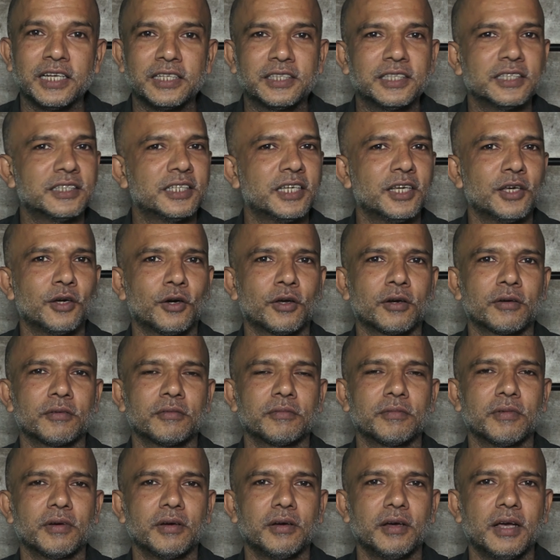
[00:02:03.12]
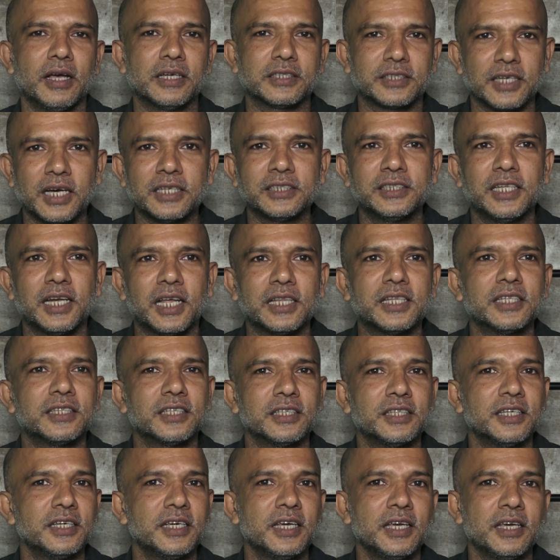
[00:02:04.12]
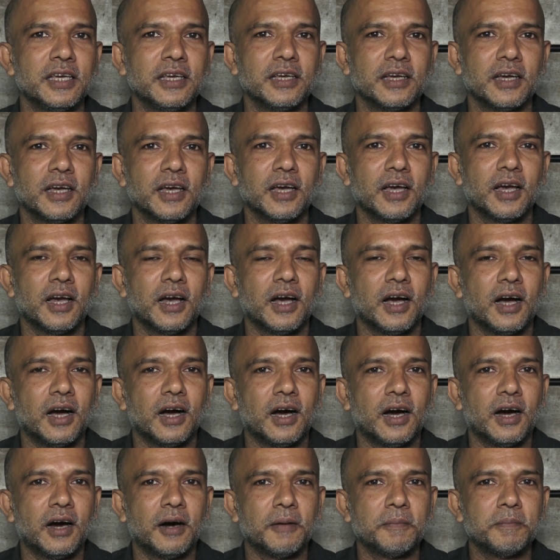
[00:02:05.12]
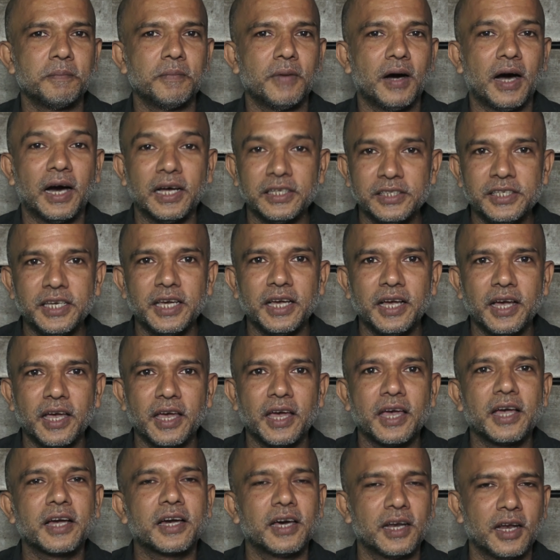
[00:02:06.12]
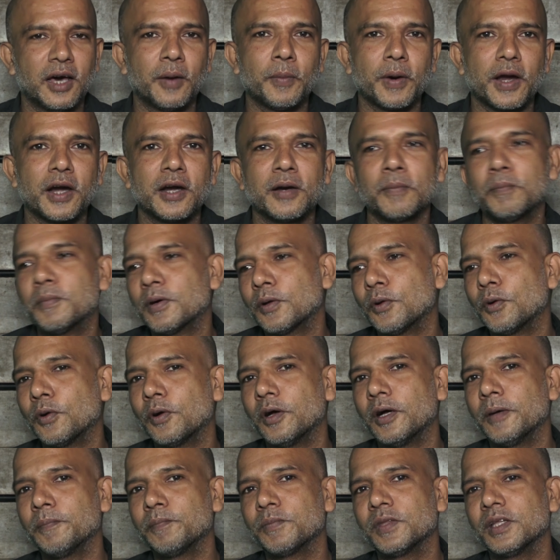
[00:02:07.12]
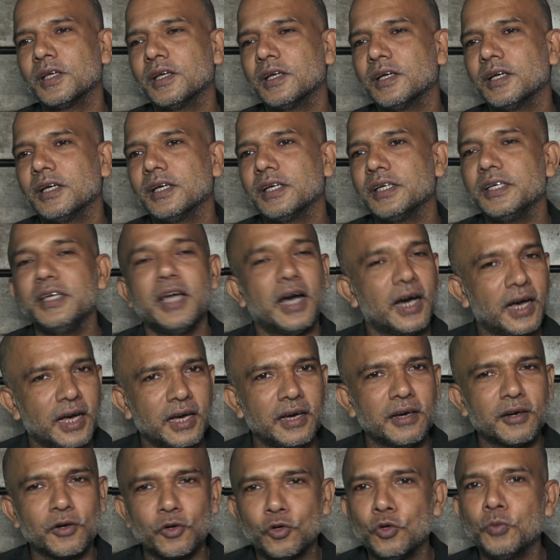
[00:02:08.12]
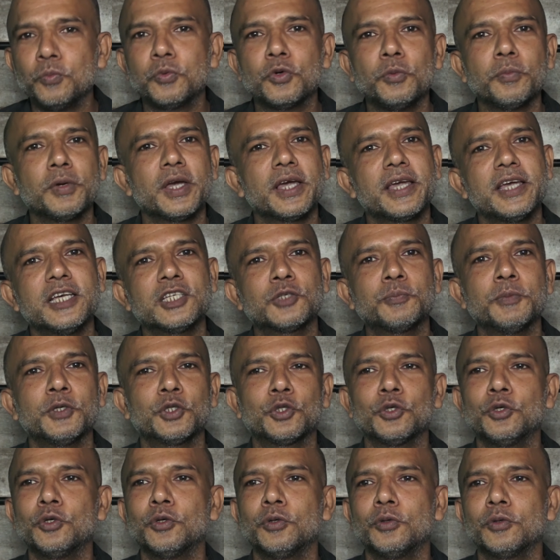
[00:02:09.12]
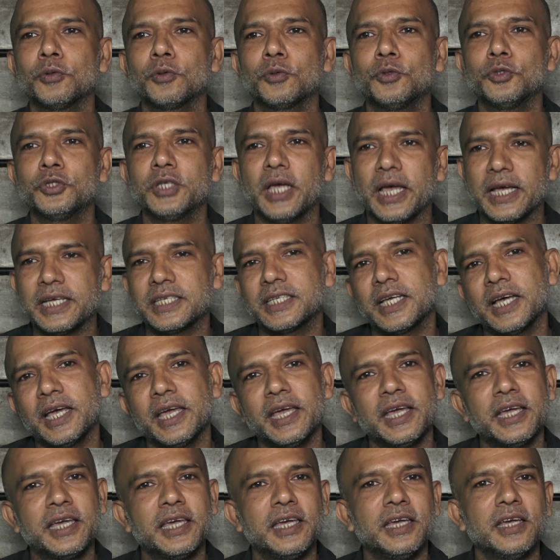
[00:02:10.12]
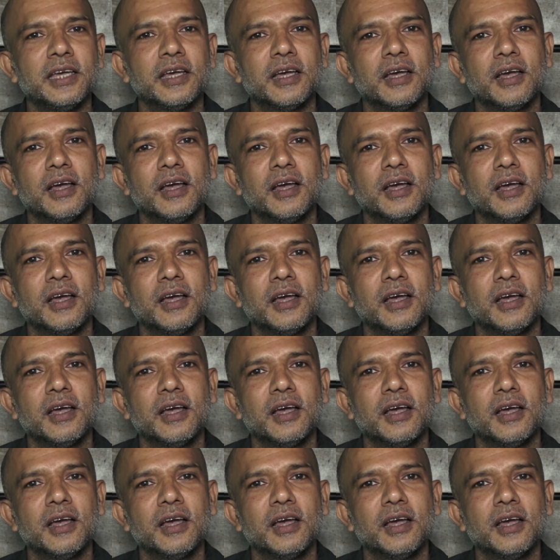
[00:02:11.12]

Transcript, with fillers: देते थे और एहसास दिला देते थे कि आ, आज ये गया है कल हमारा नंबर होगा यहाँ कुमकुम के केस में तो कुछ ऐसा है कि